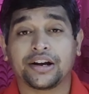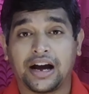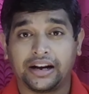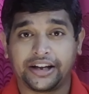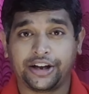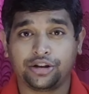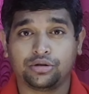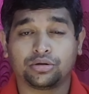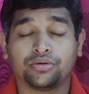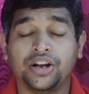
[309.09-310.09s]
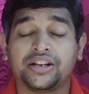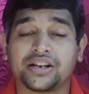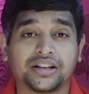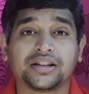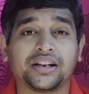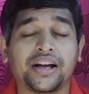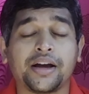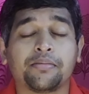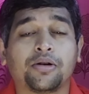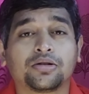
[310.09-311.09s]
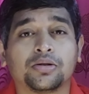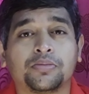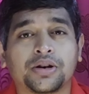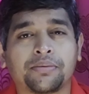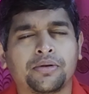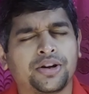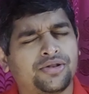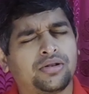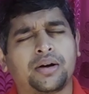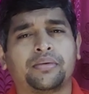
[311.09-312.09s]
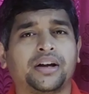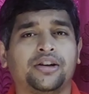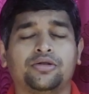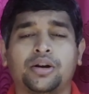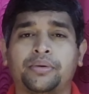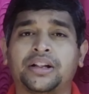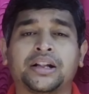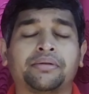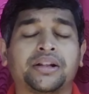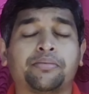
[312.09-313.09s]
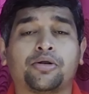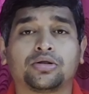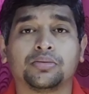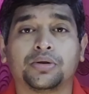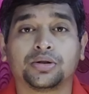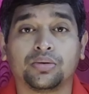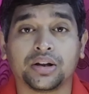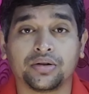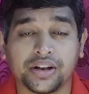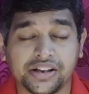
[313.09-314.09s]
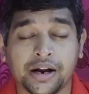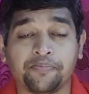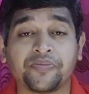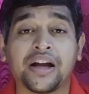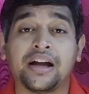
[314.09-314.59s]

কালকে কিন্তু সুনীল ছেত্রী এই বক্তব্যটা বলেছিল আমরা কিন্তু আমরা সামনে সেই বক্তব্য তুলে ধরেছিলাম